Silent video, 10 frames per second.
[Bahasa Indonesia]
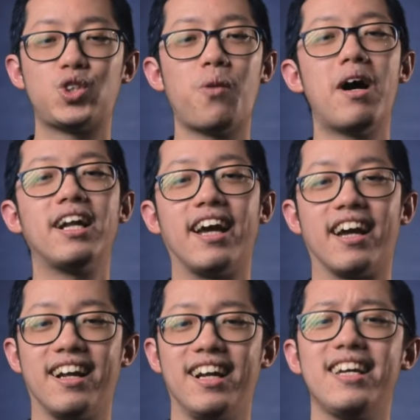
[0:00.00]
Coba
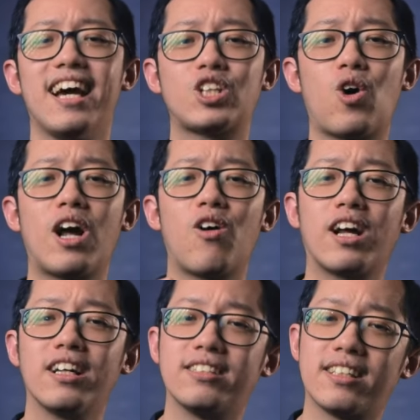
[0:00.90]
deh lihat
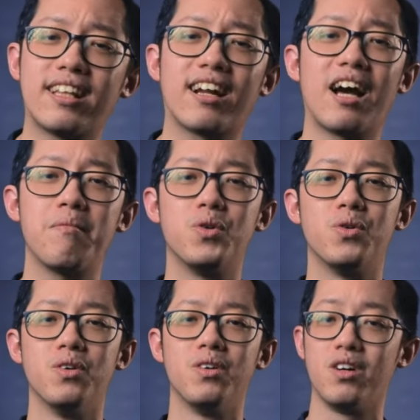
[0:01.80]
orang-orang di sekitar
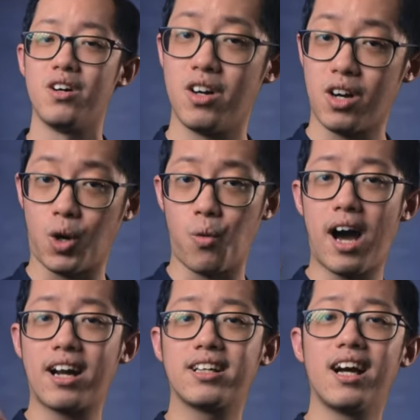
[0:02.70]
kamu.
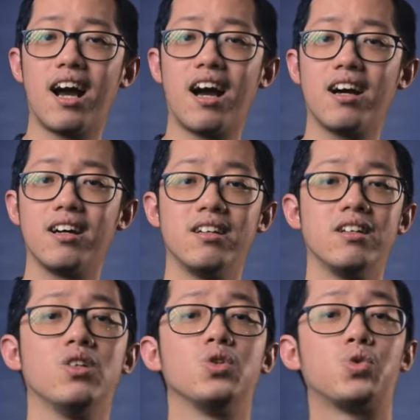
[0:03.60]
Keluarga,
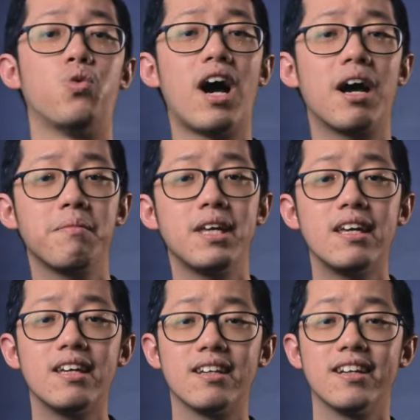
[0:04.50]

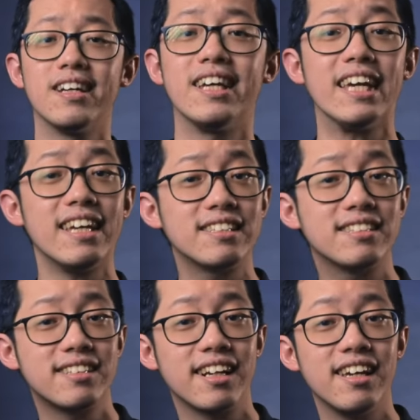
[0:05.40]
suami,
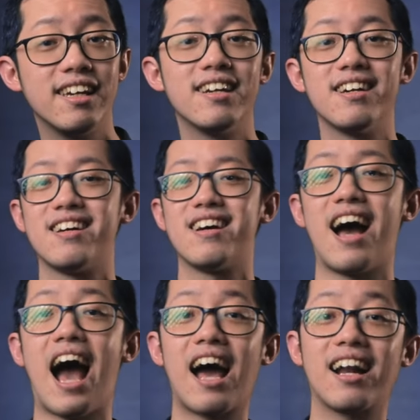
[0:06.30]
istri,
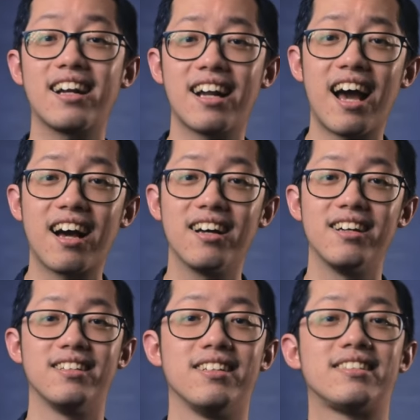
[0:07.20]
anak,
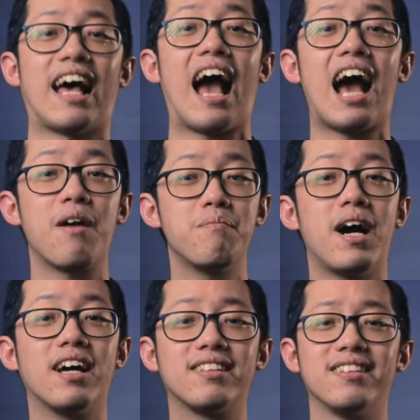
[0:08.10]

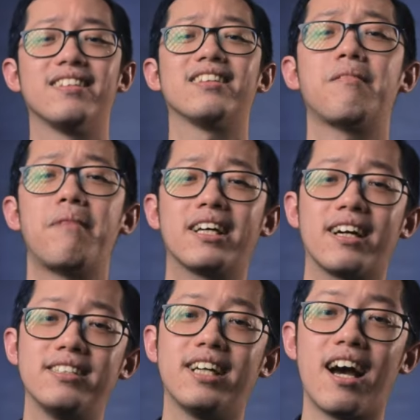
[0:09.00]
sahabat, teman
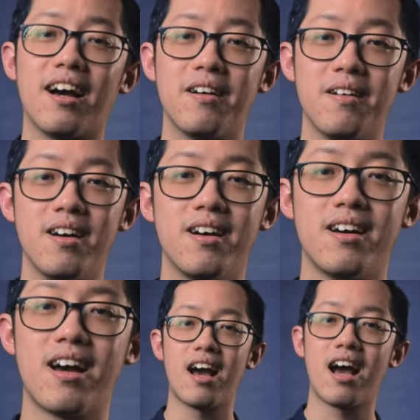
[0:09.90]
kerja.
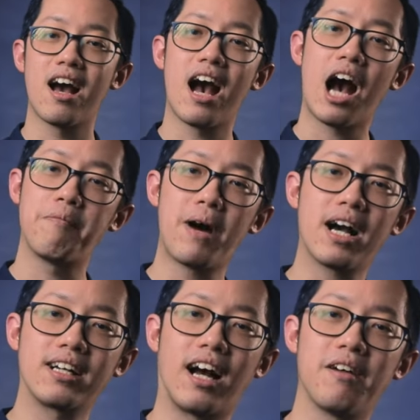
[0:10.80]

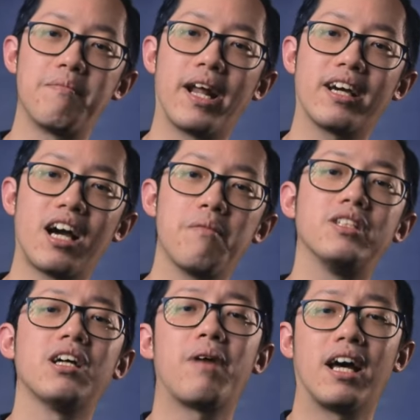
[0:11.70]
Apakah mereka
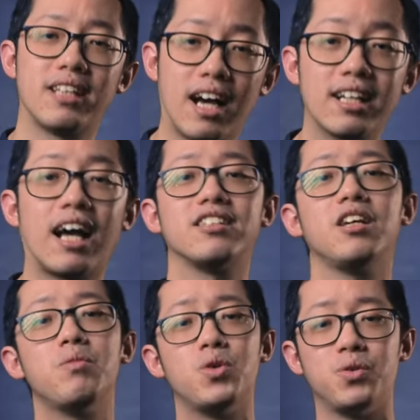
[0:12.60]
bisa merasakan
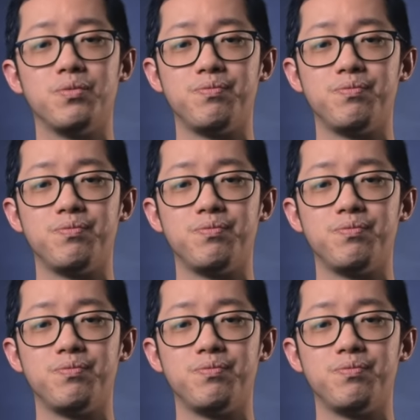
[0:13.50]
kasihmu?